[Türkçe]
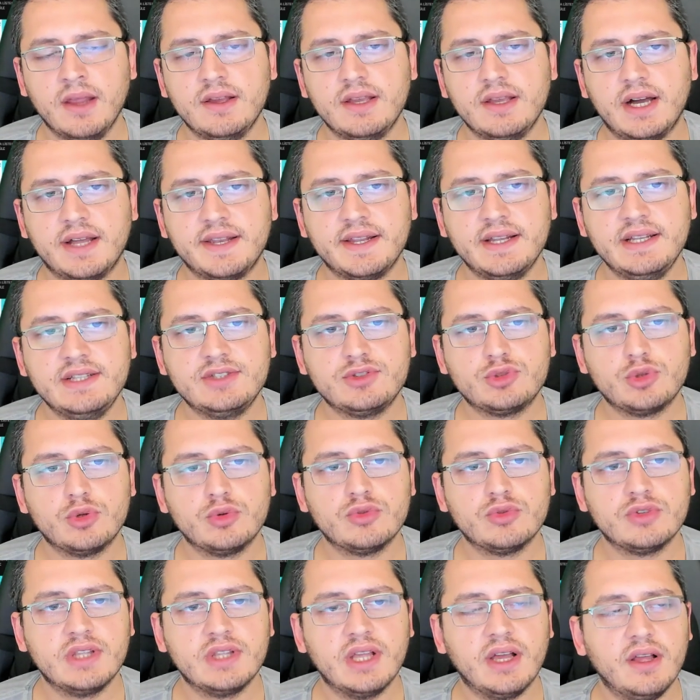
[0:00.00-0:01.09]
analiz
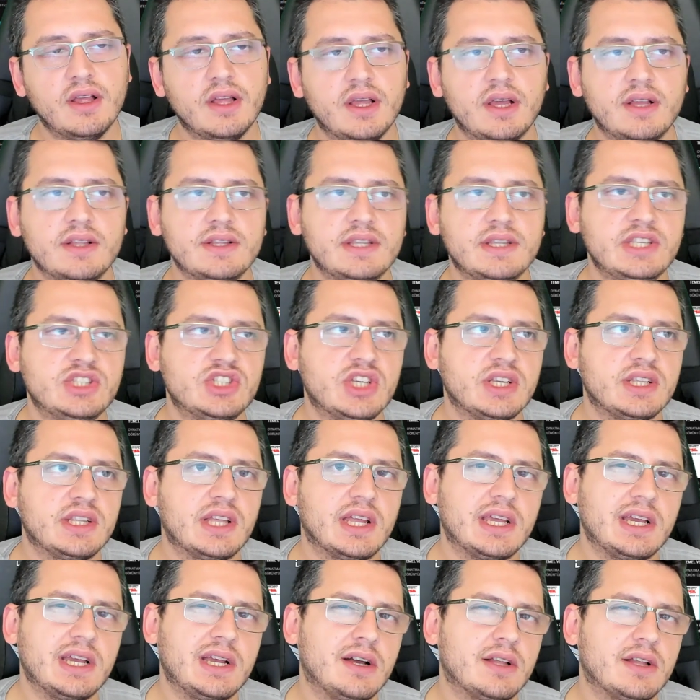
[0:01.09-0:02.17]
sonunda
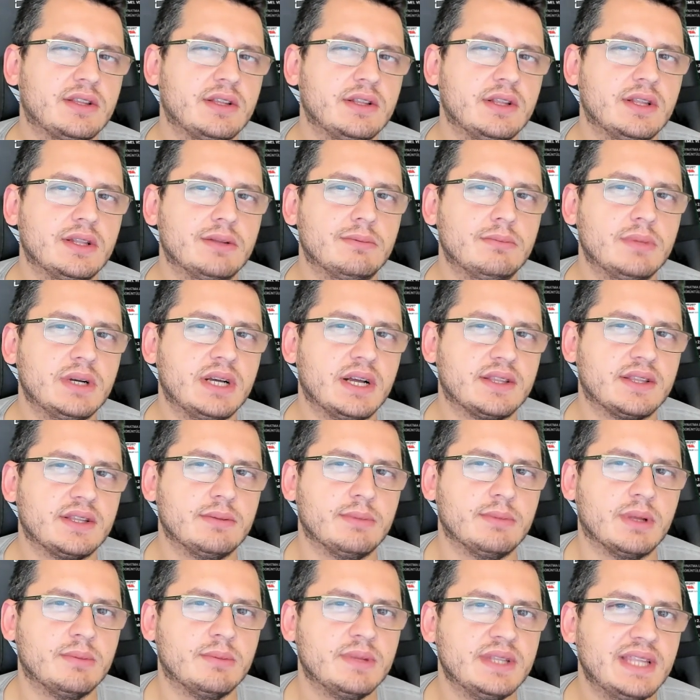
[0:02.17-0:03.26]
diyecekler ki katılalım mı
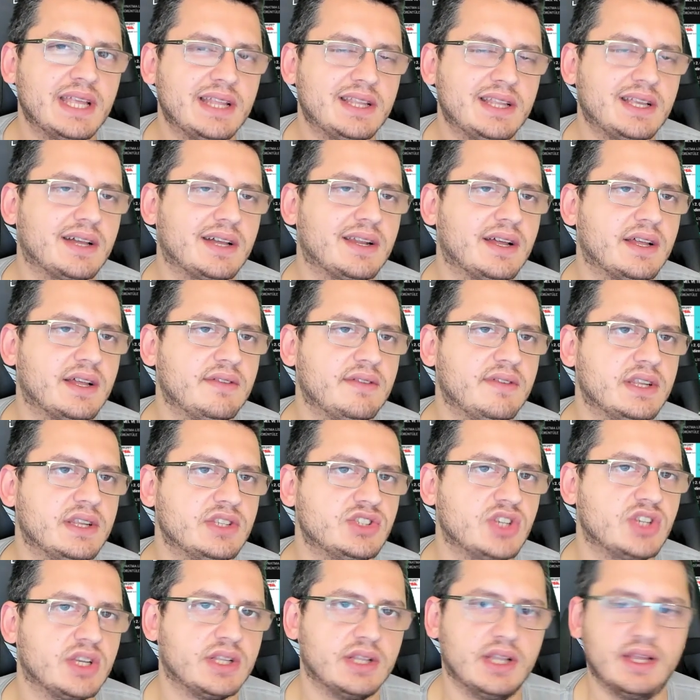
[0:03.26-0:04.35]
katılmayalım mı net kararı
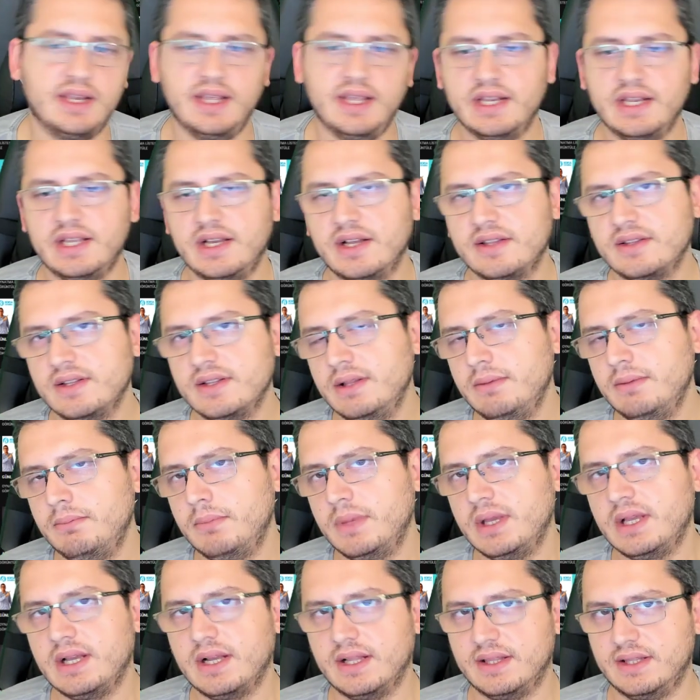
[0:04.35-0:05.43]
verecekler yani katılayım
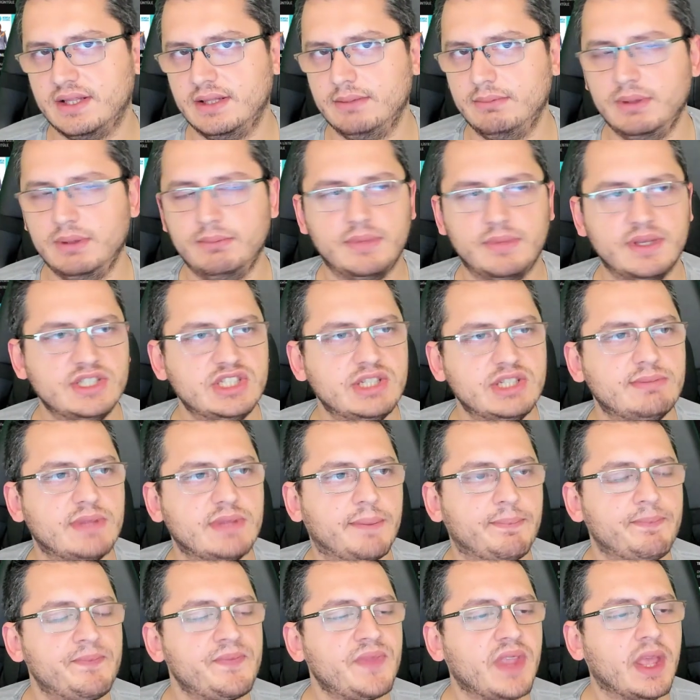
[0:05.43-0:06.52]
mı katılmayayım mı.
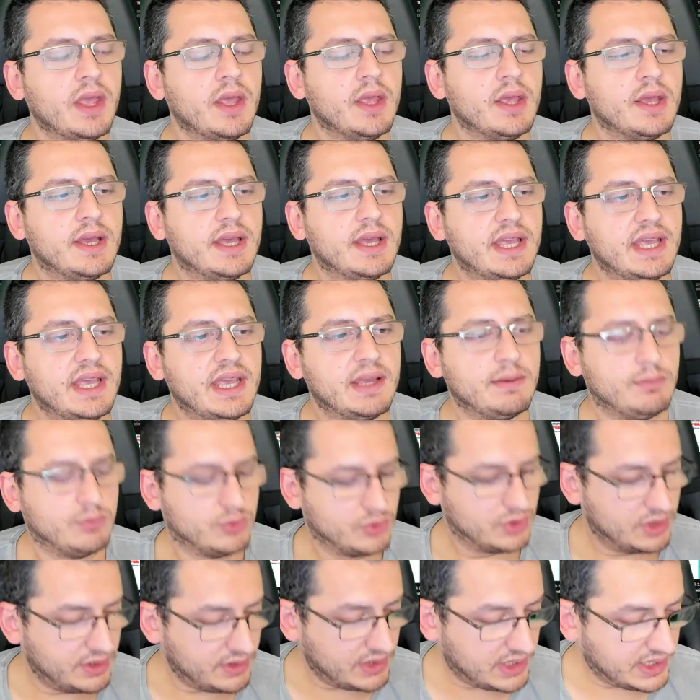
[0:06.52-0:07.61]
Şimdi e,
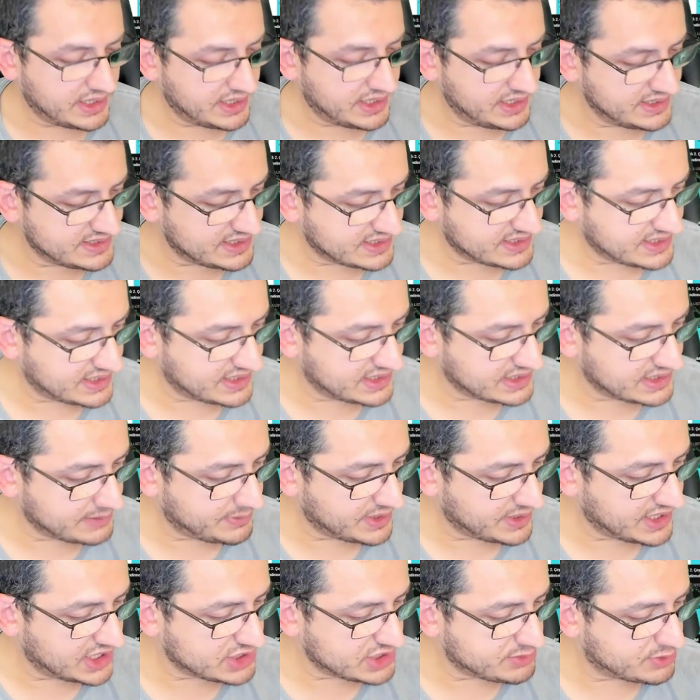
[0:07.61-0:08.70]
bunu analize tanıtıma
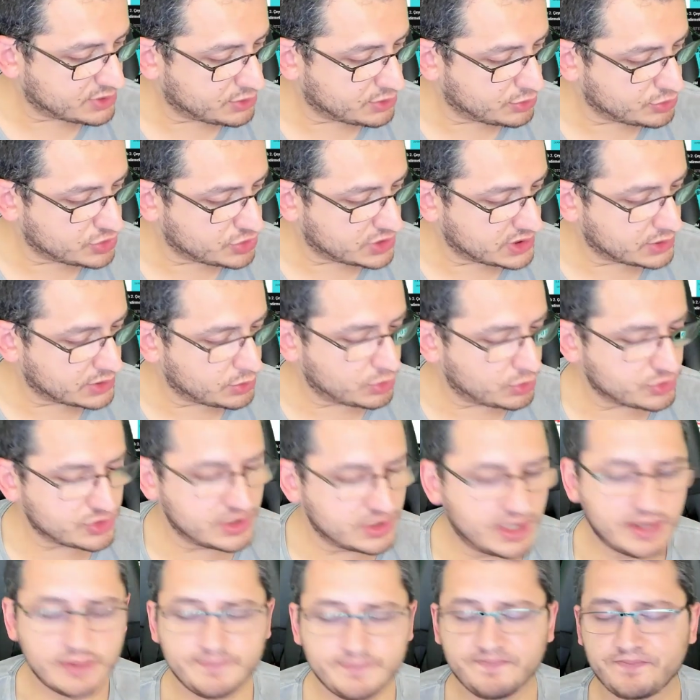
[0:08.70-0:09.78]
geçmeden önce de
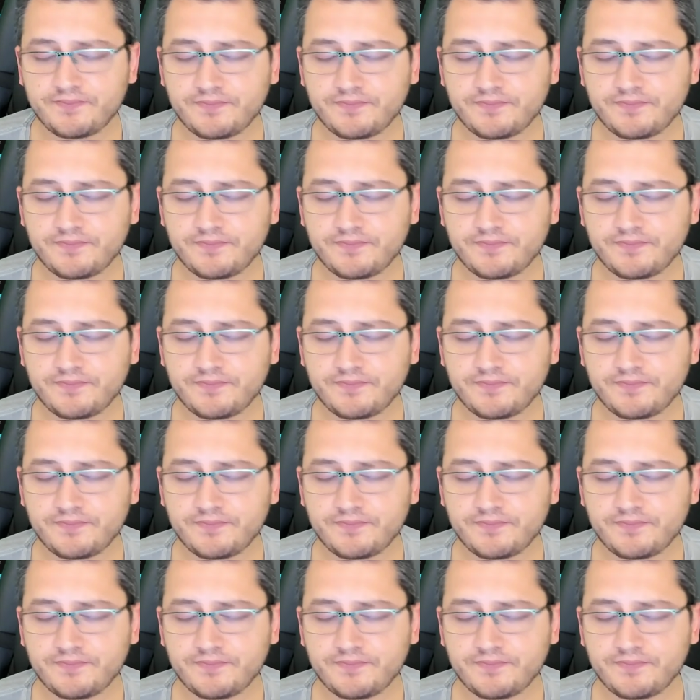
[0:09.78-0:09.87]
dostlar